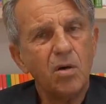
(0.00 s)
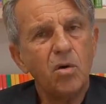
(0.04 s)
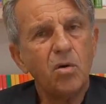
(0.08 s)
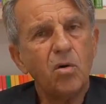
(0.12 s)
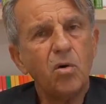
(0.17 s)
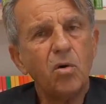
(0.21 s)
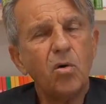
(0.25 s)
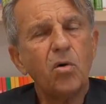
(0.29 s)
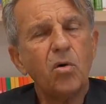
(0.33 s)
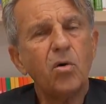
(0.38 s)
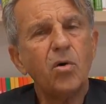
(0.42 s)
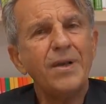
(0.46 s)

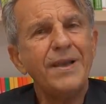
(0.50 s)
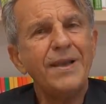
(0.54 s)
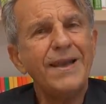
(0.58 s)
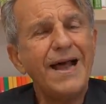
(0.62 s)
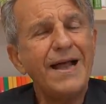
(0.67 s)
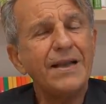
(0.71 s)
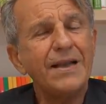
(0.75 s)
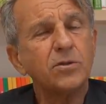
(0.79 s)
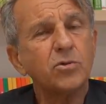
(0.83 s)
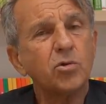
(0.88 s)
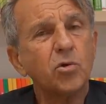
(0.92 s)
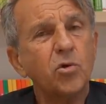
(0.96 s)
O
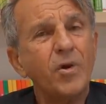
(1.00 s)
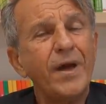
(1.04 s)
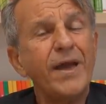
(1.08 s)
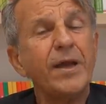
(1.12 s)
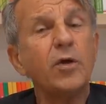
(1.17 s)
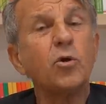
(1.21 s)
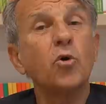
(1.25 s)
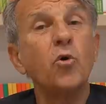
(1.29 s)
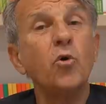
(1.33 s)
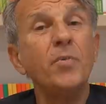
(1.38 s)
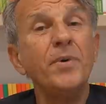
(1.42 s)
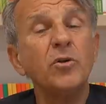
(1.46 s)
l'altro
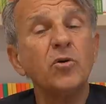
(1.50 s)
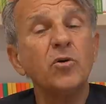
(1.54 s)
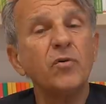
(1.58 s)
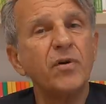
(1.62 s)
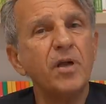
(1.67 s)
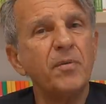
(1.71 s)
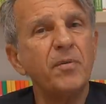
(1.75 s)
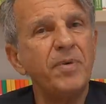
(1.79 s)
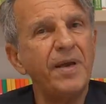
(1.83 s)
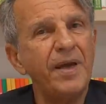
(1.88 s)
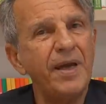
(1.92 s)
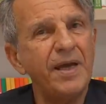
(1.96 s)
è come
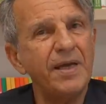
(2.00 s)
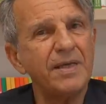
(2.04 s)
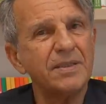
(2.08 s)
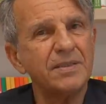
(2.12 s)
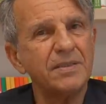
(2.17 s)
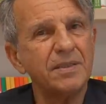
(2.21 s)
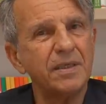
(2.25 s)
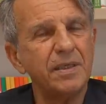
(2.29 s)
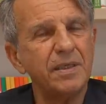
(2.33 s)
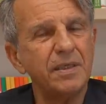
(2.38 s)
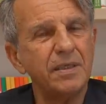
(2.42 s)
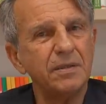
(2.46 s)
dovrebbe
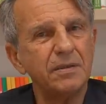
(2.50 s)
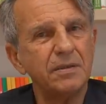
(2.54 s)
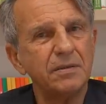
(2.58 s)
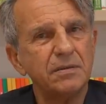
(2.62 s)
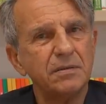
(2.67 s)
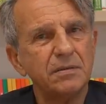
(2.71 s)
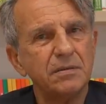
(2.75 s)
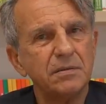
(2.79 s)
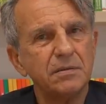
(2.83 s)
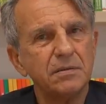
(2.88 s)
essere?